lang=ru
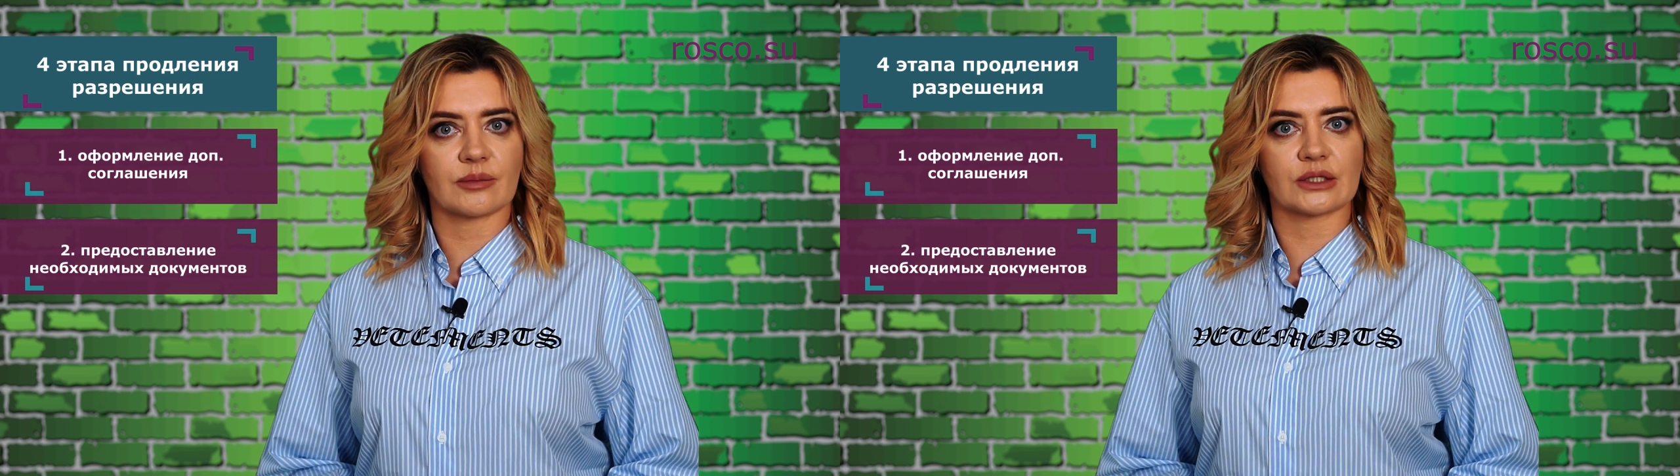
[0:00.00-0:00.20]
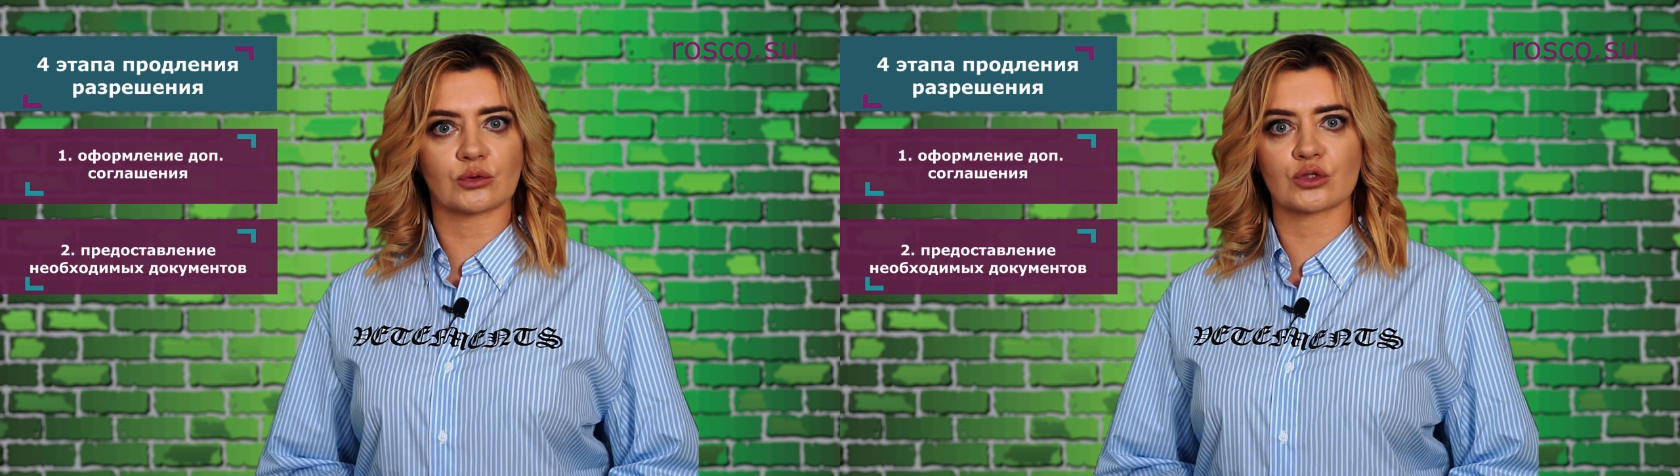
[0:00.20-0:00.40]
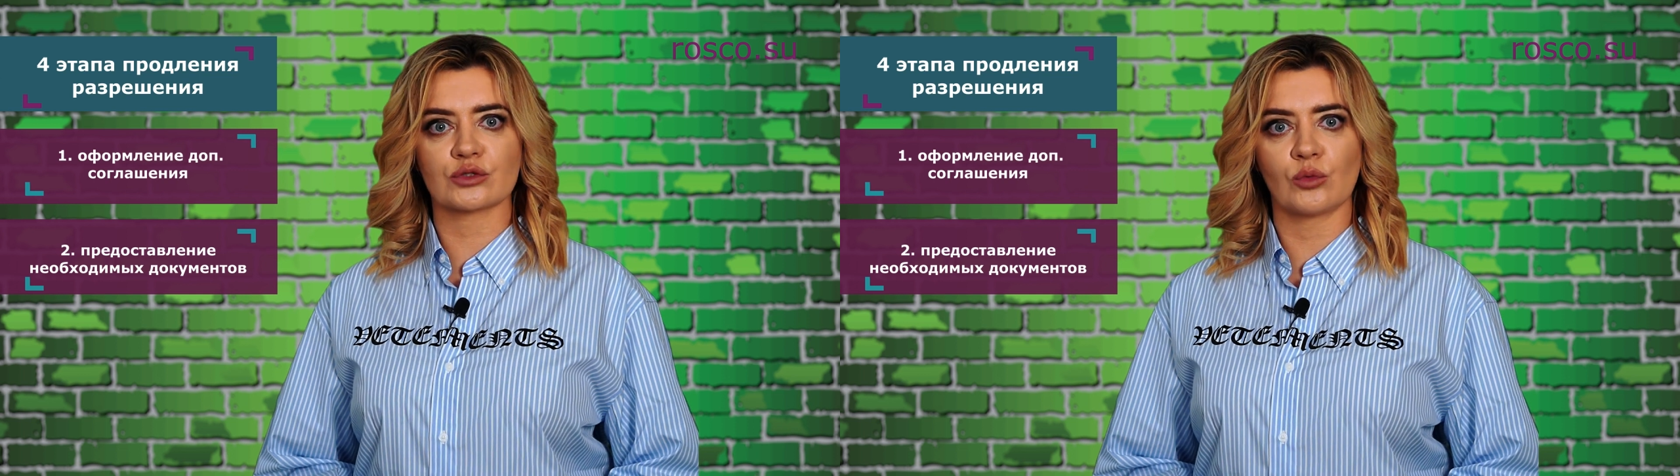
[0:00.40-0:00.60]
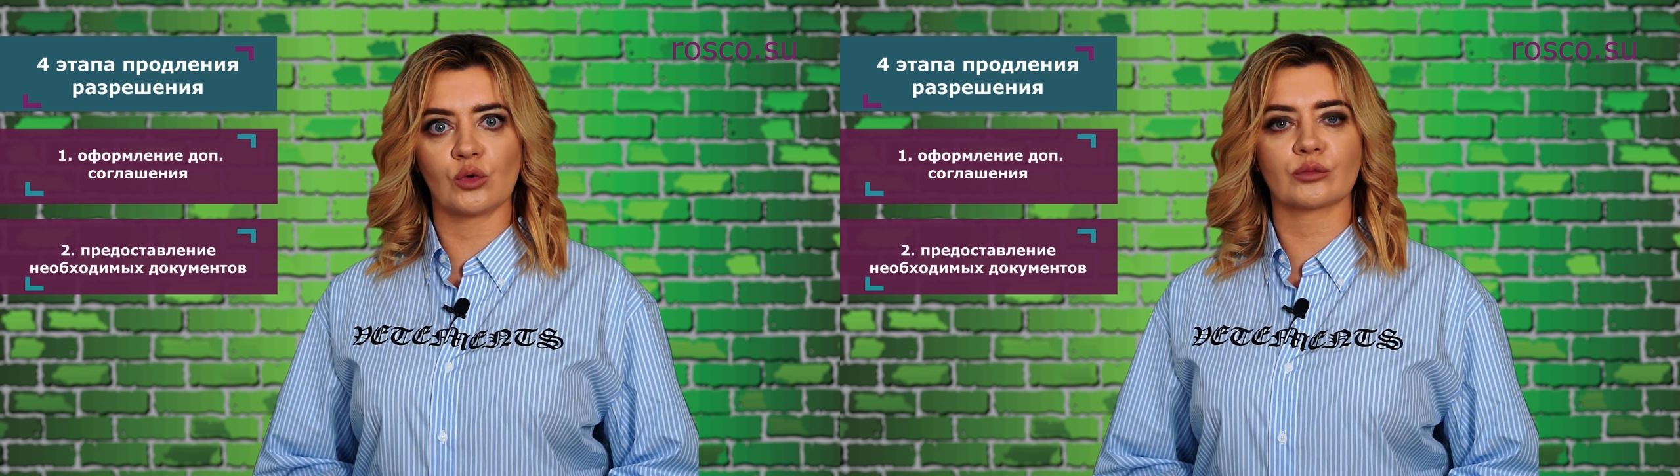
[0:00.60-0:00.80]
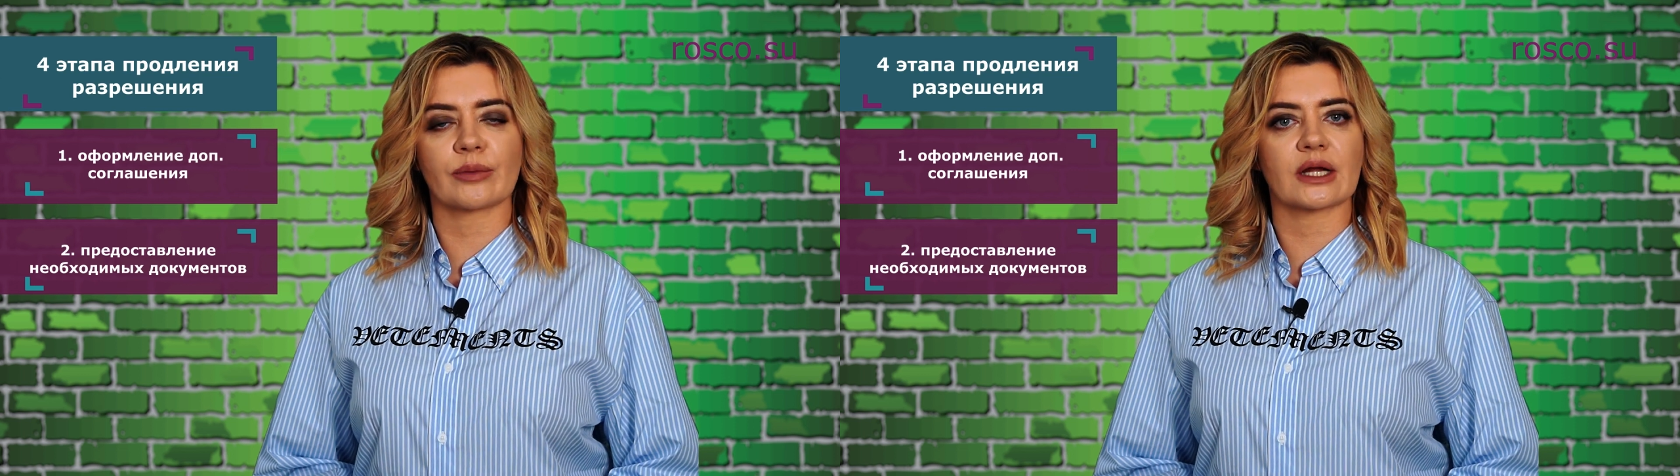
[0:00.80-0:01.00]
которые
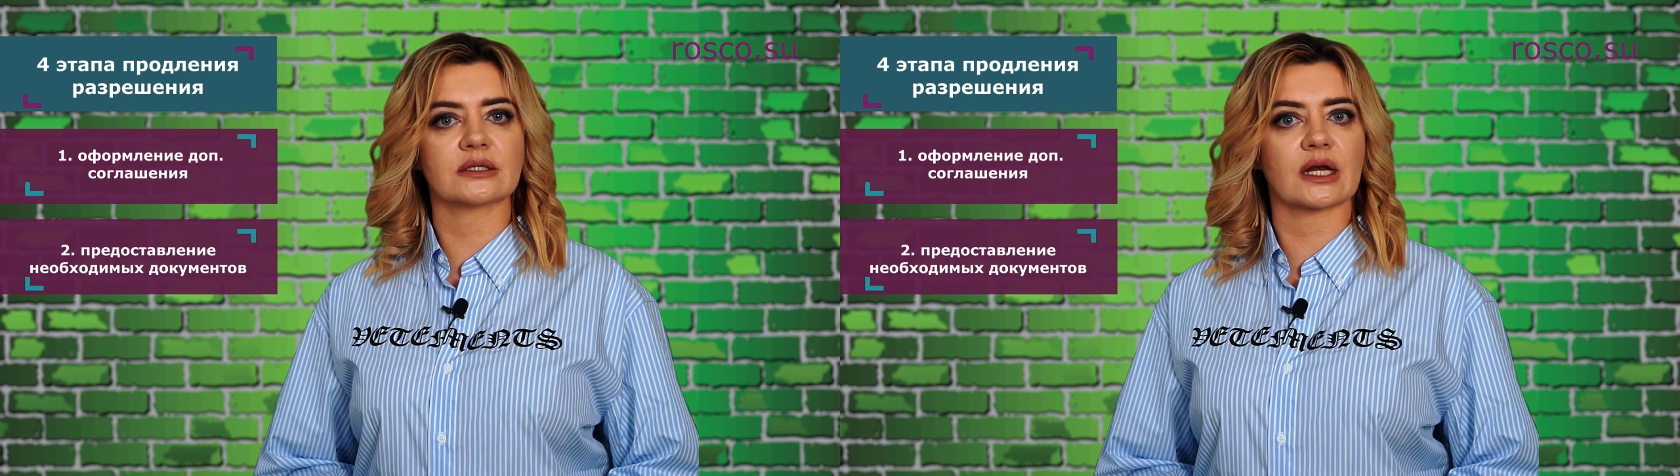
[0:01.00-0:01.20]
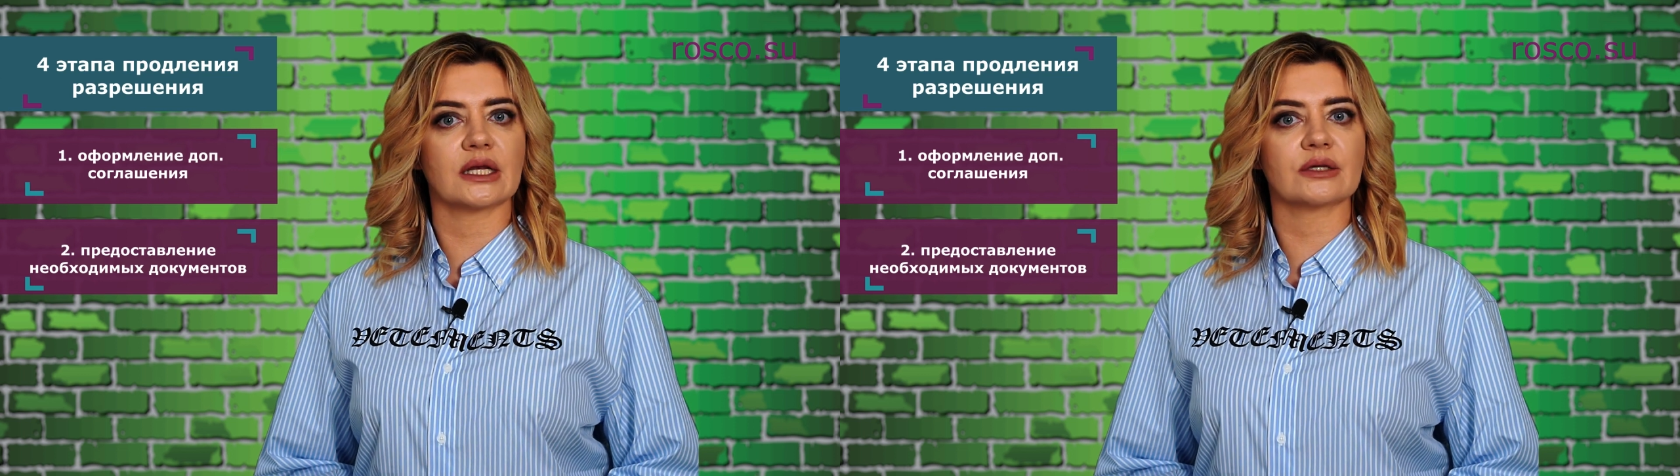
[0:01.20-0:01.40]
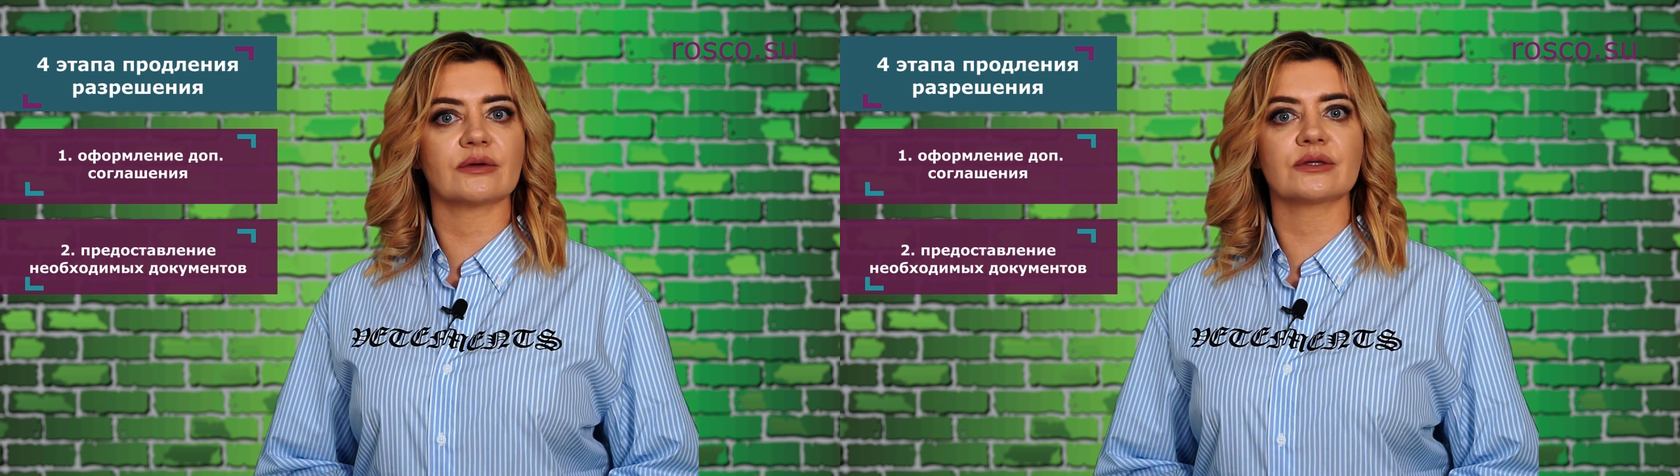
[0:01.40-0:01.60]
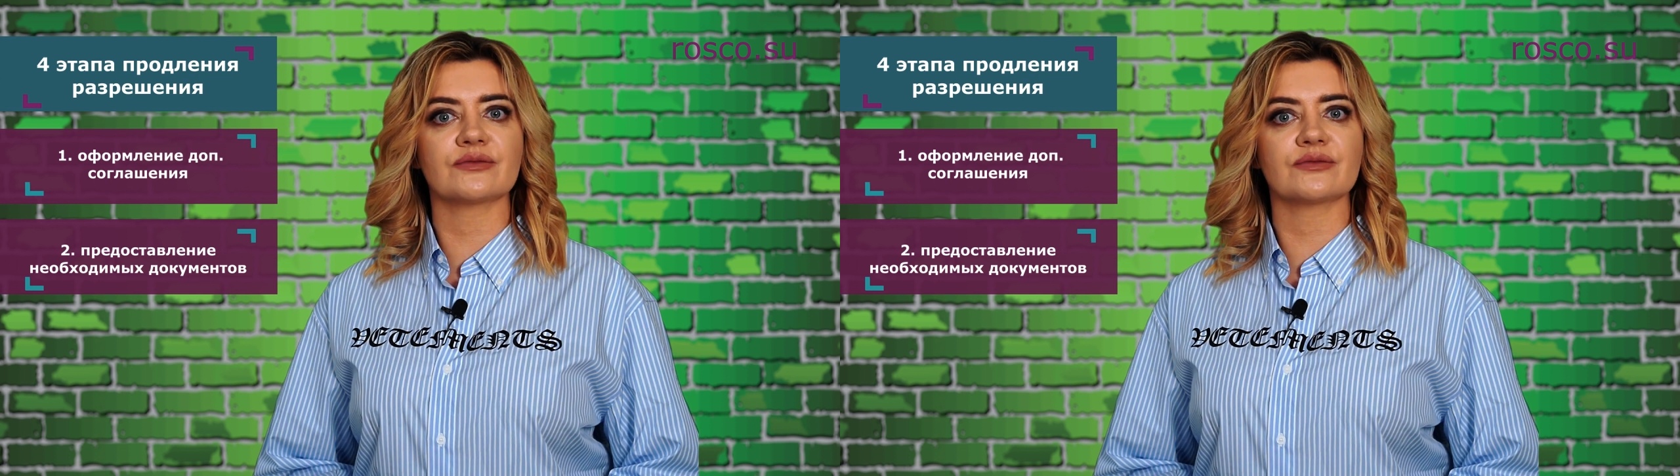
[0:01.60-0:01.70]
смогут проконтролировать